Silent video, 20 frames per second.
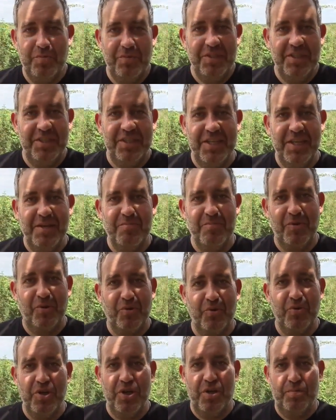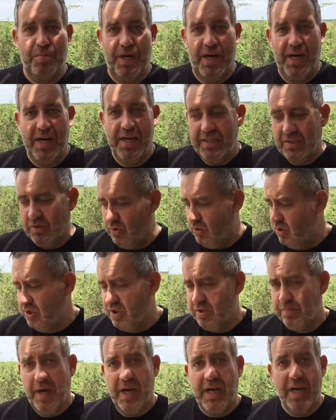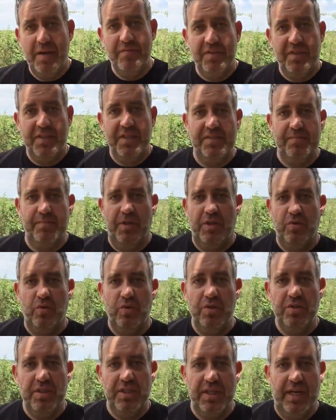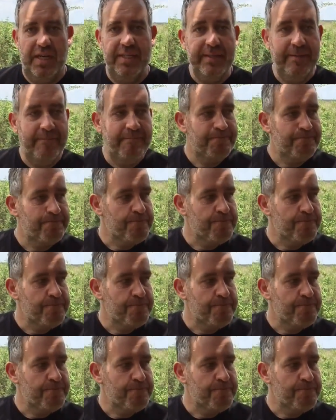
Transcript: mitten im Krügerpark und ich mache einfach jetzt mal einen Rundgang.